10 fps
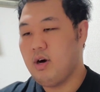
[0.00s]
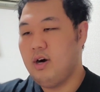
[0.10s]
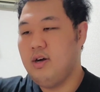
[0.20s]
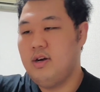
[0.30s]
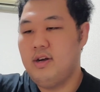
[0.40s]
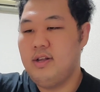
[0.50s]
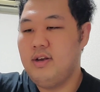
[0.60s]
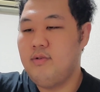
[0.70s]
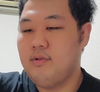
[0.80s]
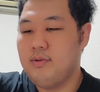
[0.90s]
うか。あいて
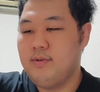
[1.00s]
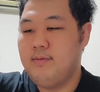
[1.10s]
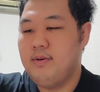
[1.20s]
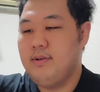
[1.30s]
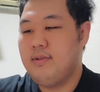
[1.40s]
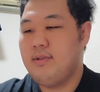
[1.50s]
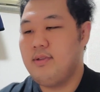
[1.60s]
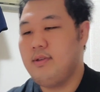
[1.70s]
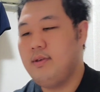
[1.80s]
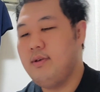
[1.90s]
いこうと思いま
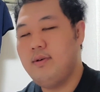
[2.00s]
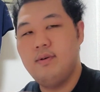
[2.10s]
す。